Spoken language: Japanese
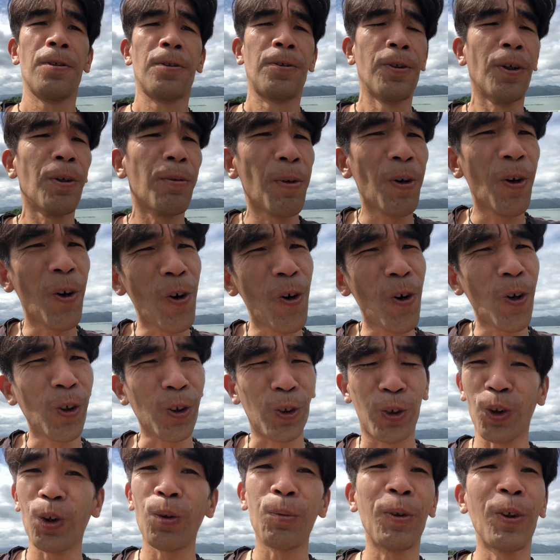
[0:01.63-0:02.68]
ど
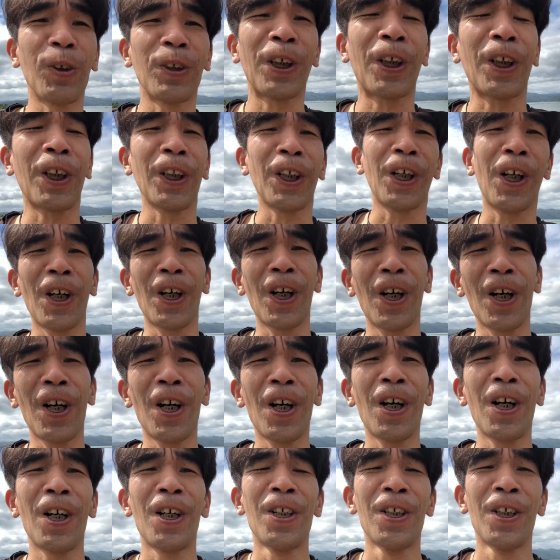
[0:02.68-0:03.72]
うもだか
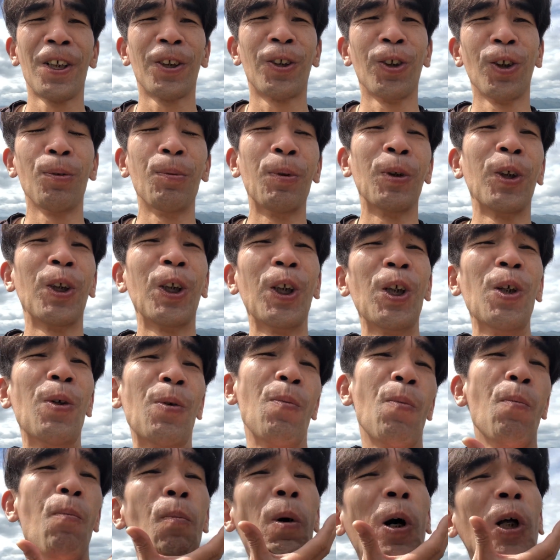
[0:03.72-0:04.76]
らどうもに
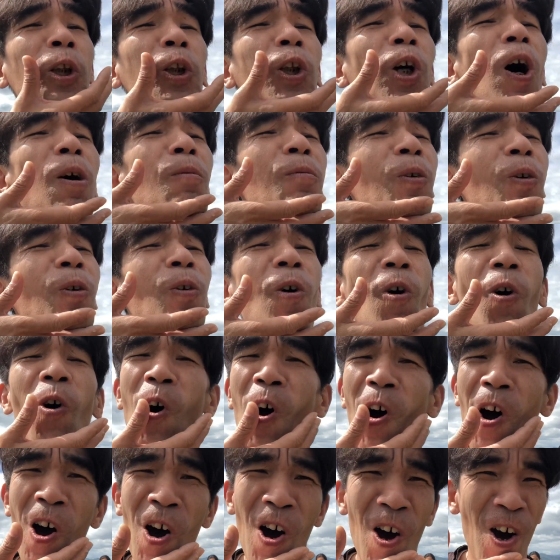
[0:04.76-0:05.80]
マンダム、
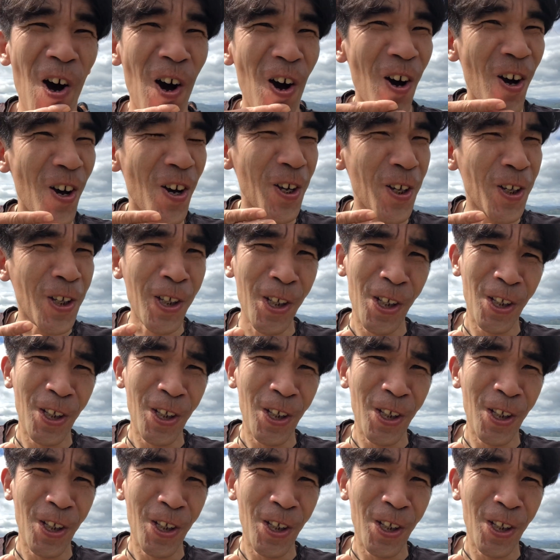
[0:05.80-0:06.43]
は